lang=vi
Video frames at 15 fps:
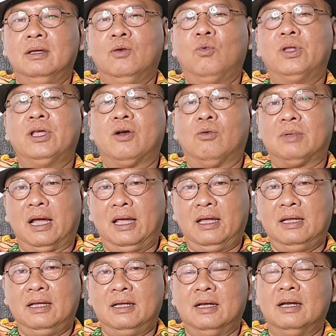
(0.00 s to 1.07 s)
quý vị cũng thấy
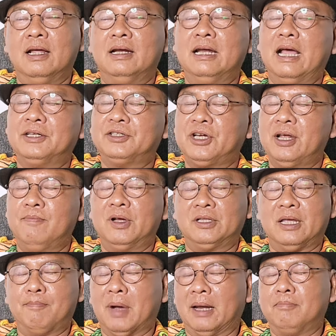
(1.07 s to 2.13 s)
lên livestream
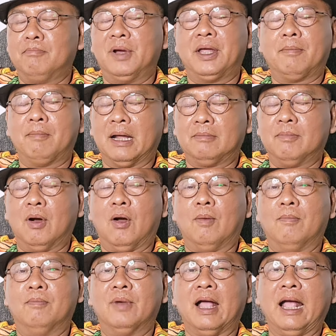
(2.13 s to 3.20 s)
thì mạnh miệng mạnh mồm